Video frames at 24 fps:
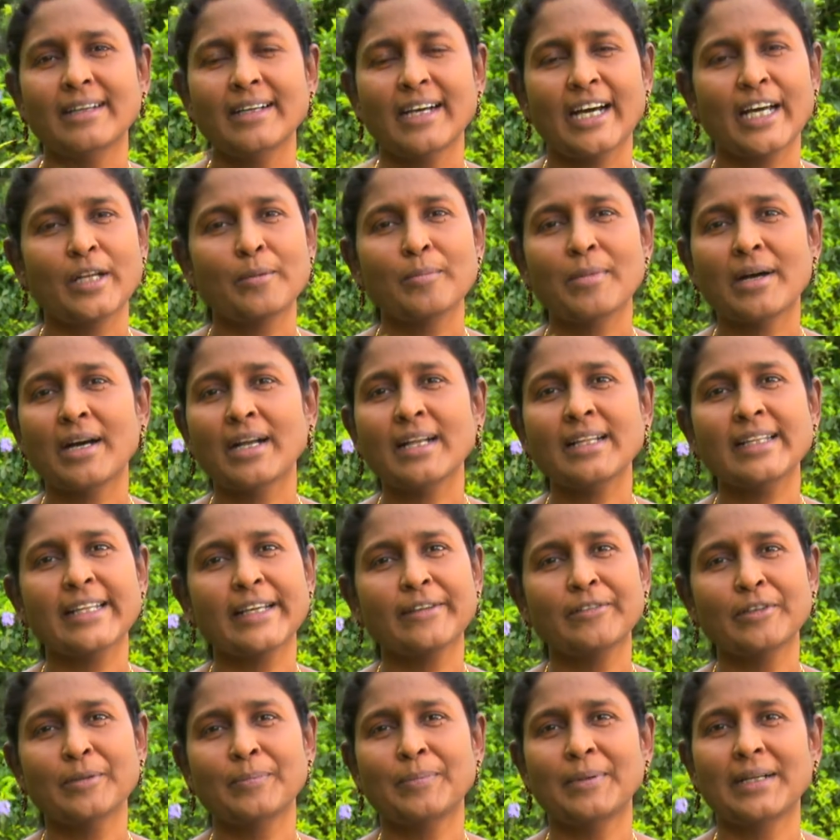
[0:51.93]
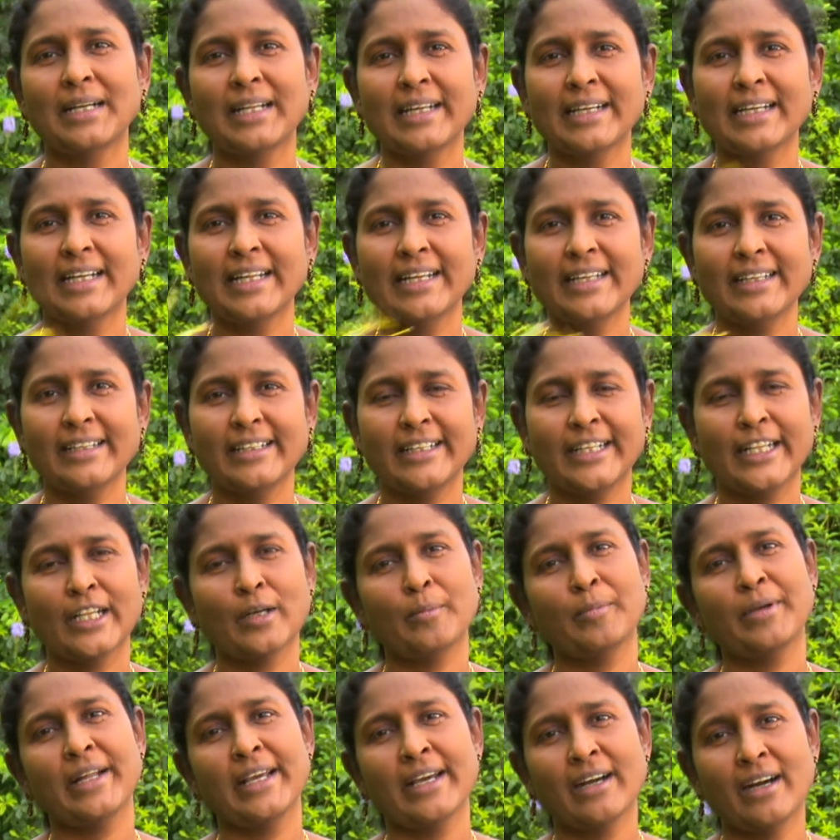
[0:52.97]
அன்பான தெய்வ பிள்ளைகளே
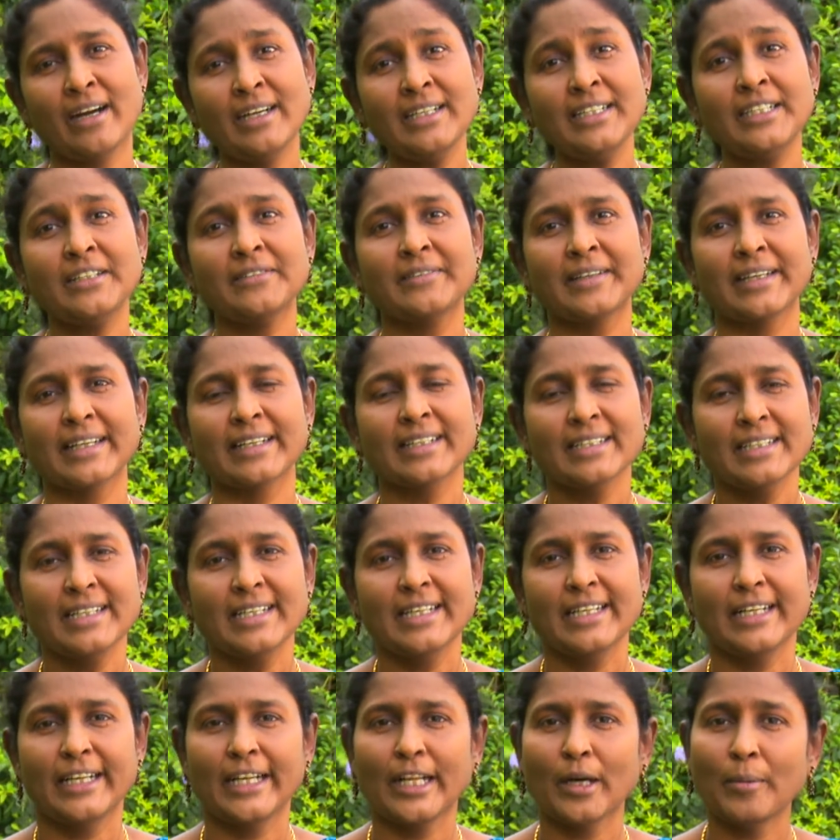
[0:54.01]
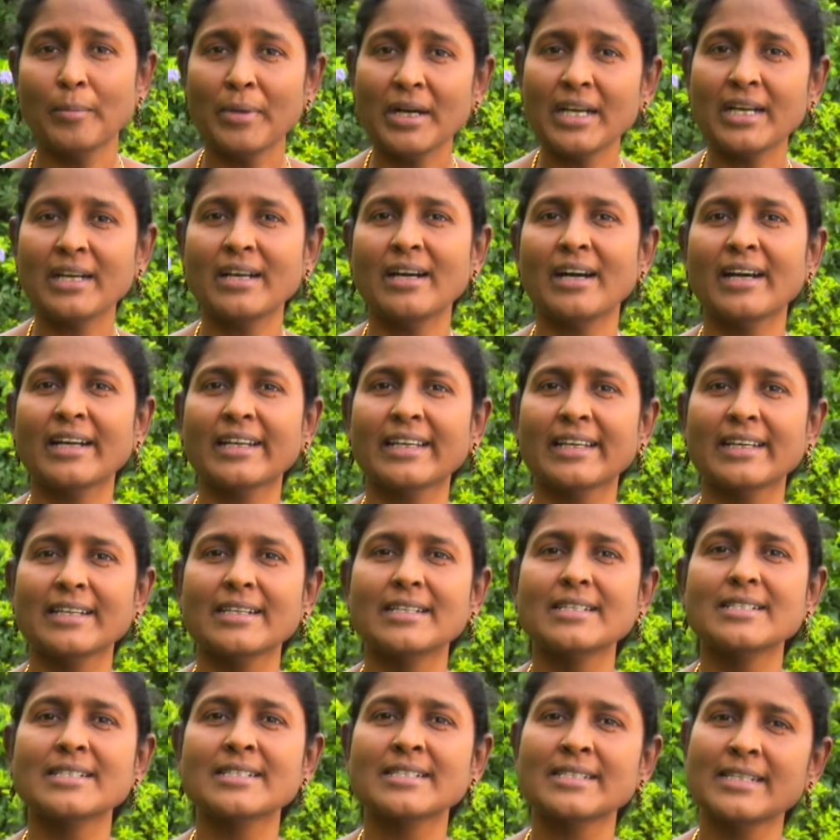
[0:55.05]
நம்முடைய ஆண்டவர் நமக்காக
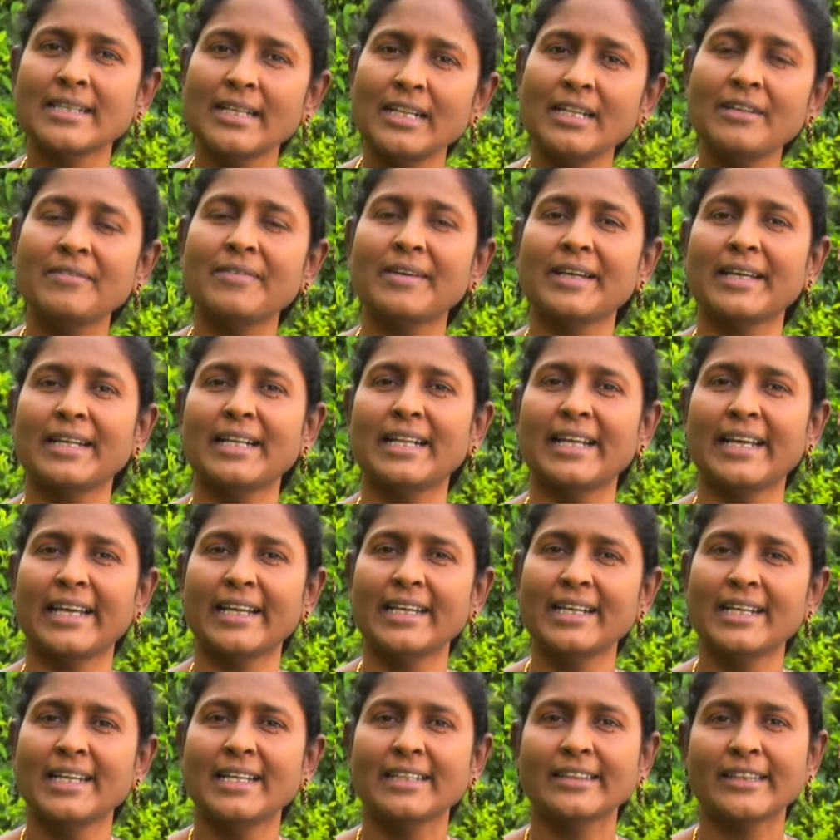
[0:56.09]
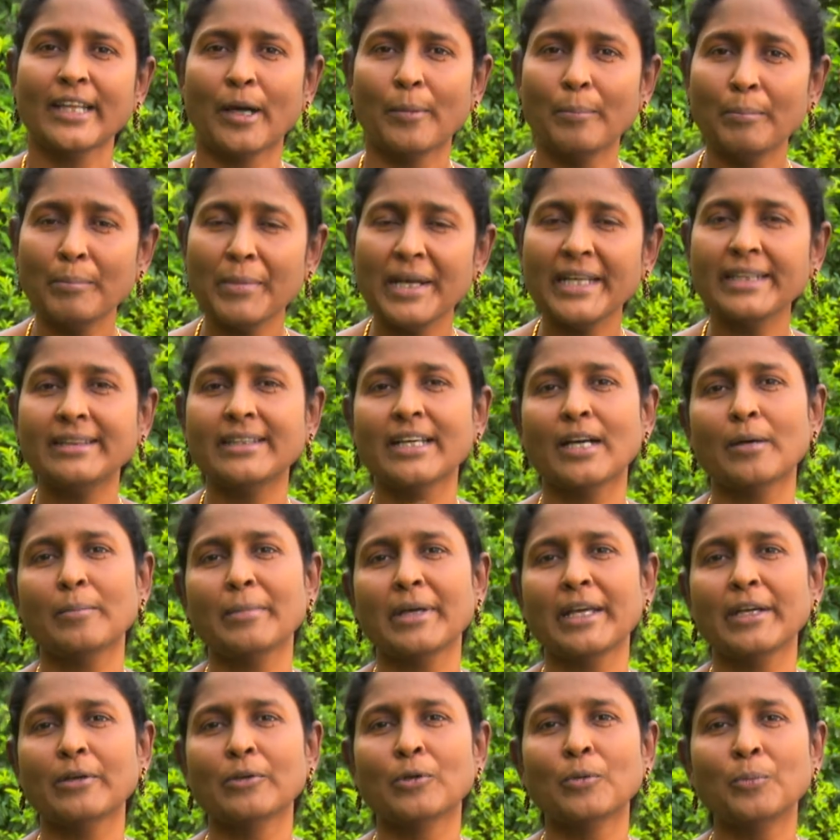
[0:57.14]
சிலுவையிலே தம்மை
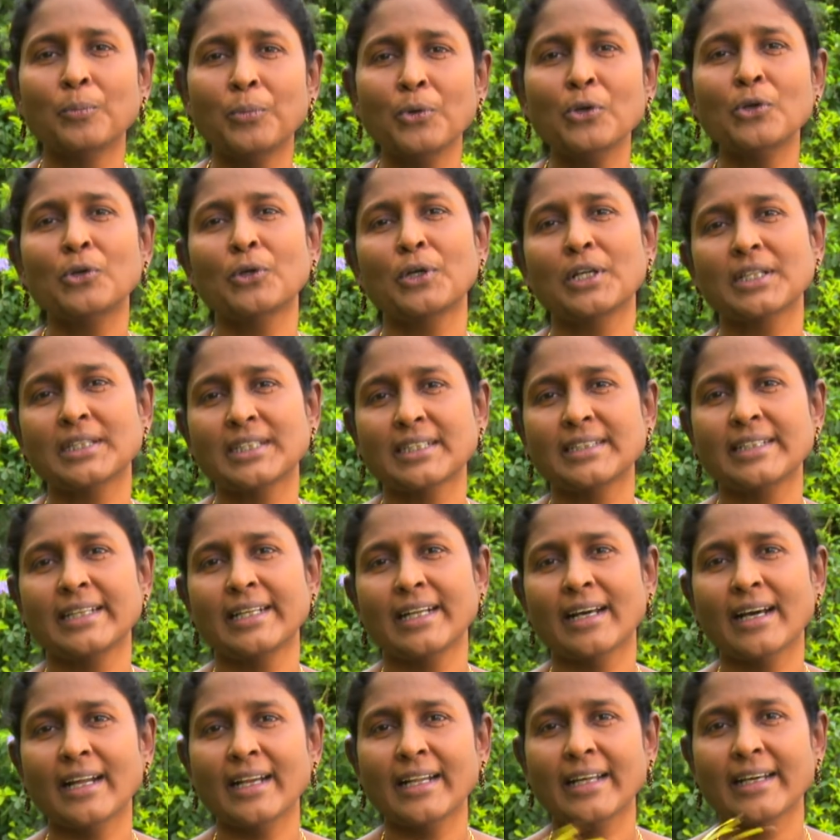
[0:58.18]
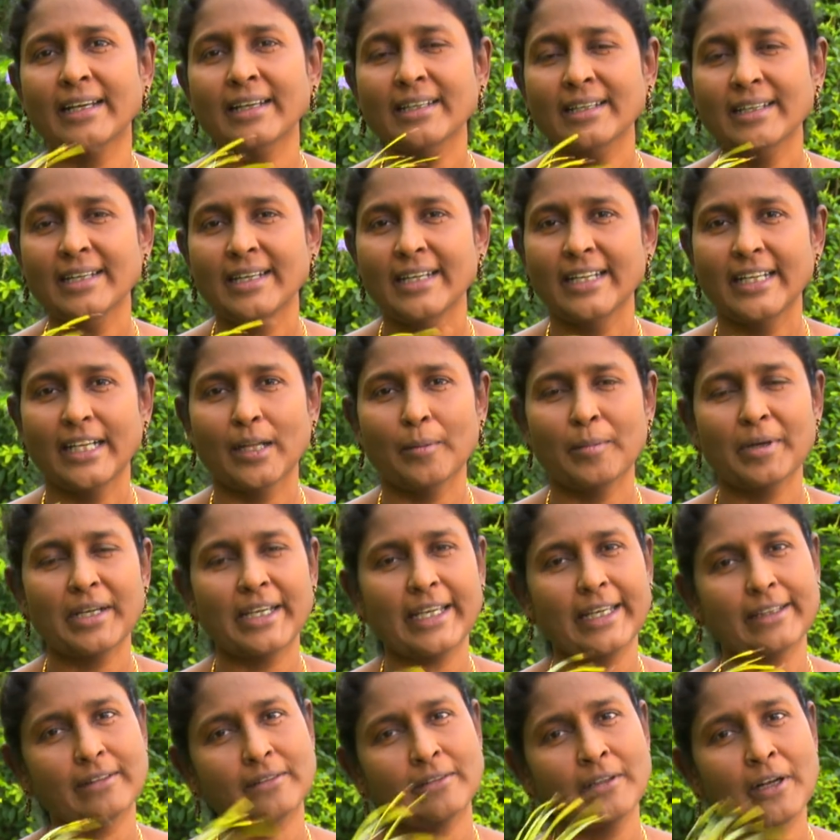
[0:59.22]
தாமே ஒப்பு கொடுத்ததினால
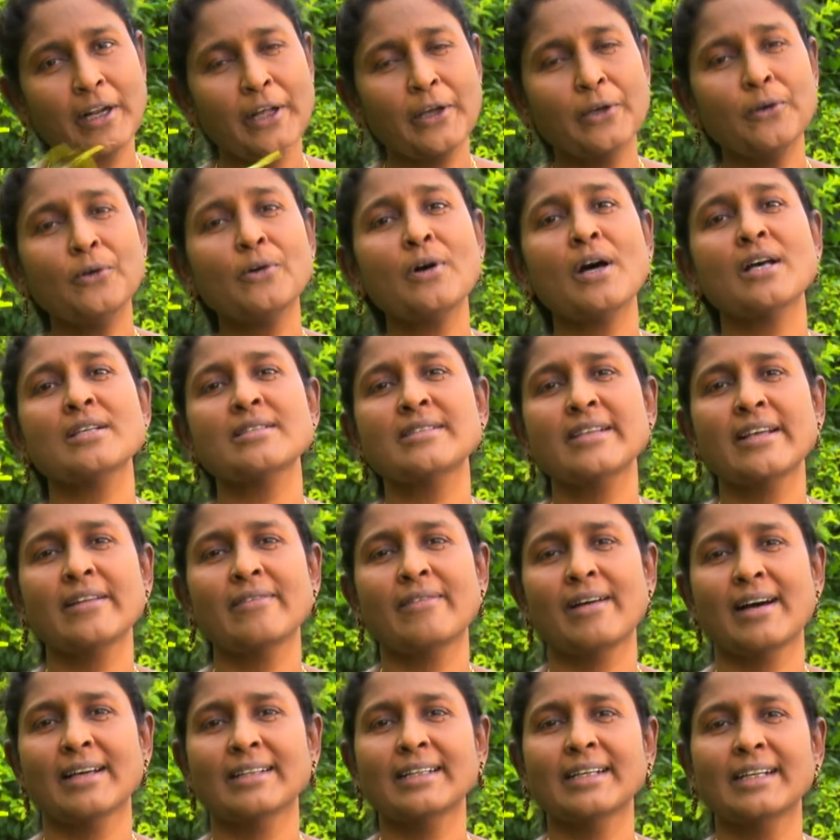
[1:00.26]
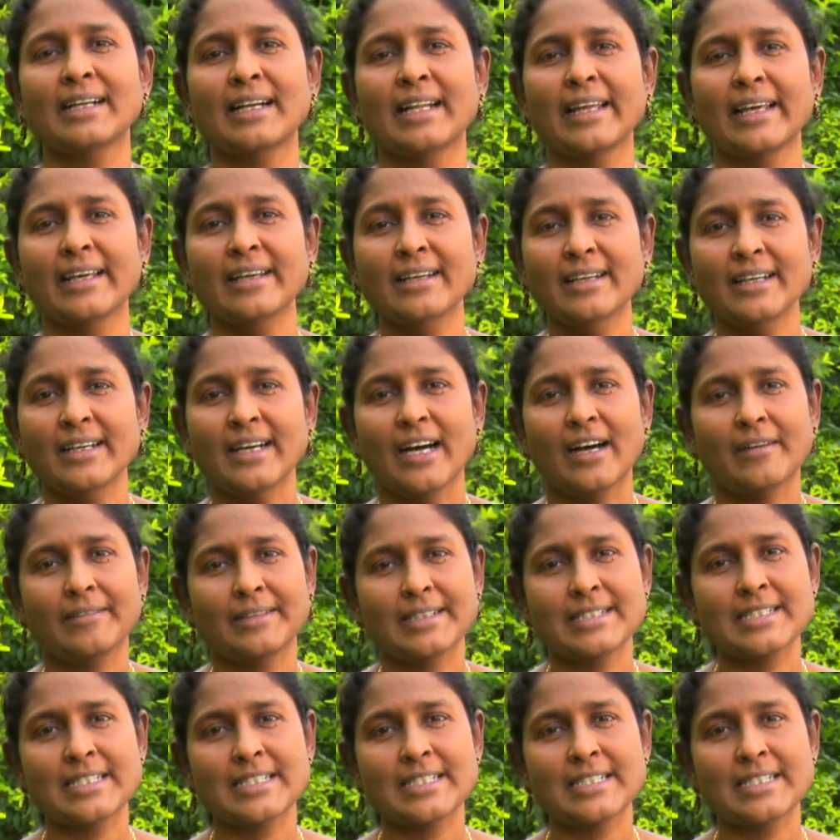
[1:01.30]
நமக்கு எத்தனையோ ஆசீர்வாதங்களை அவர்